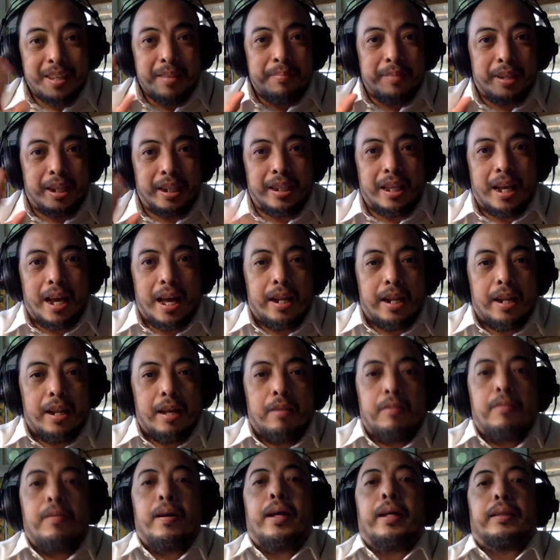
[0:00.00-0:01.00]
Magandang
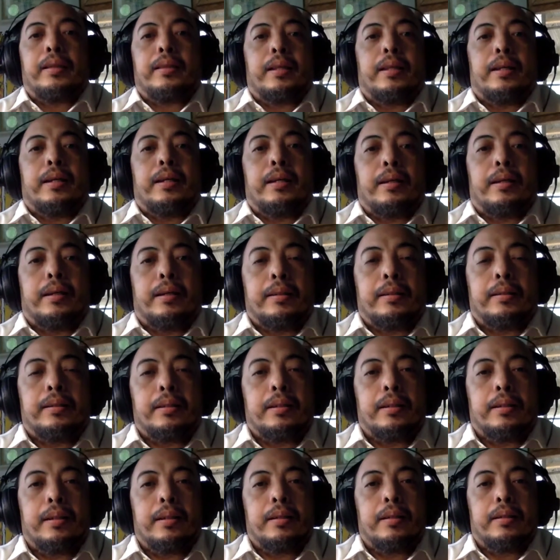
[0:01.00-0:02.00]
araw at uh, ah,
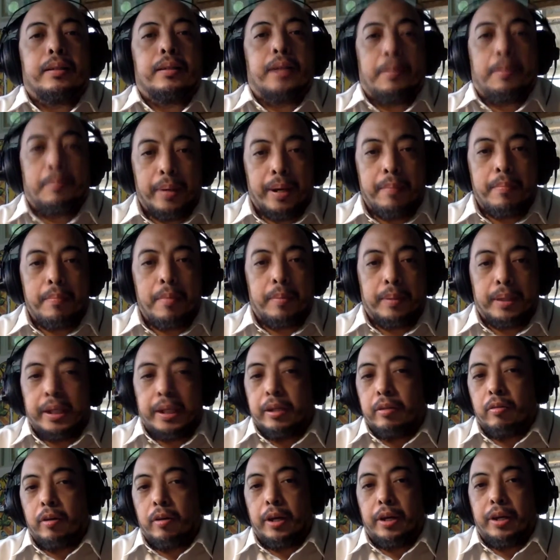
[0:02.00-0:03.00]
siyempre
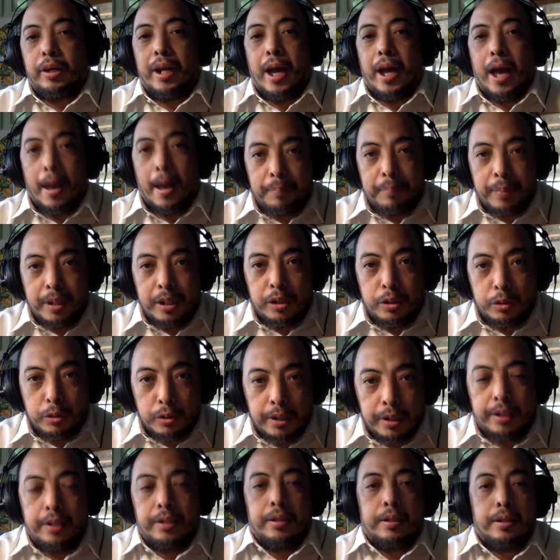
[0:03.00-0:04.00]
babatiin ko kayo ng Happy New
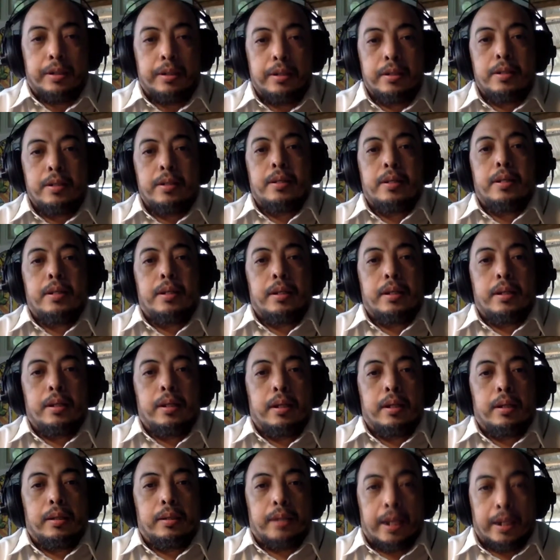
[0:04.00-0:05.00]
Year.
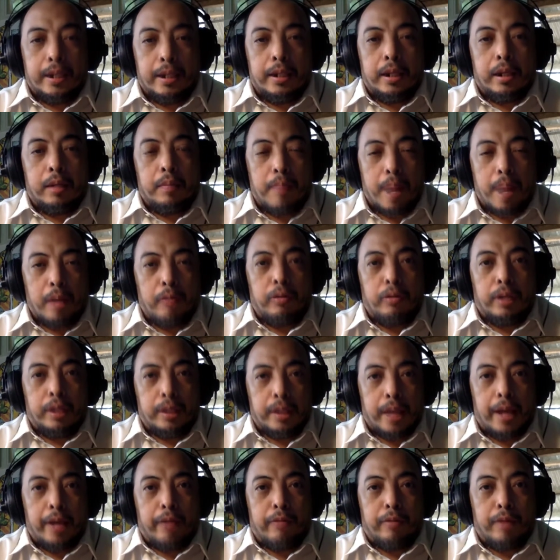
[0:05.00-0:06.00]
Sana nagbago na
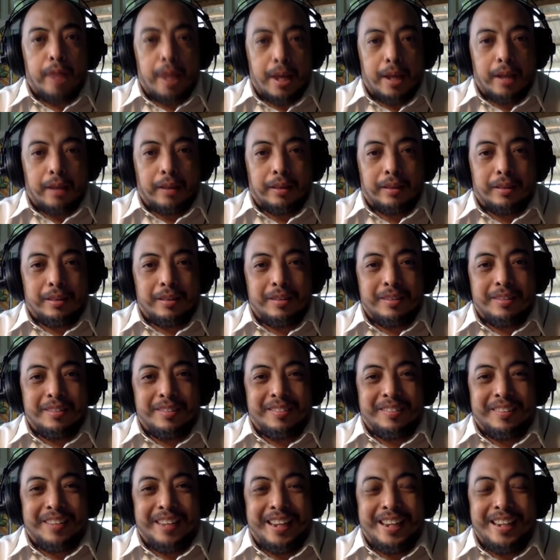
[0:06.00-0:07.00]
tayong lahat.
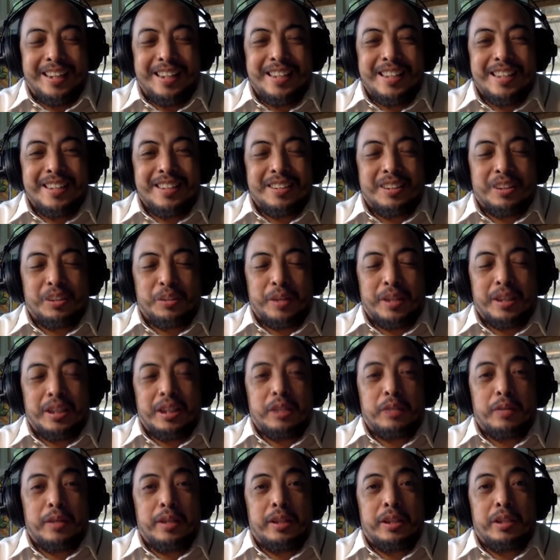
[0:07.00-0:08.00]
Okay? Sa so,
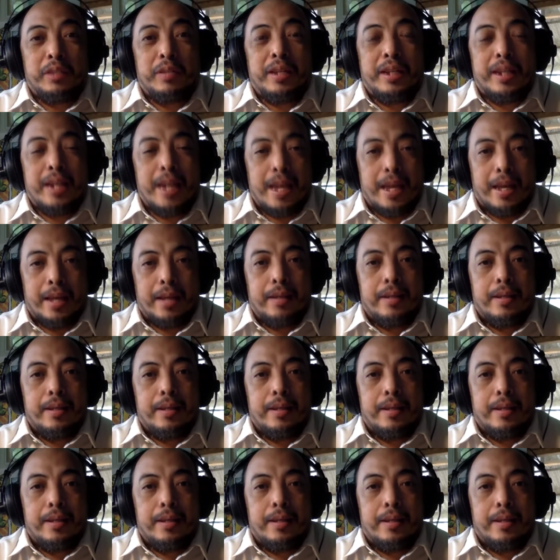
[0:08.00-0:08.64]
2021 na.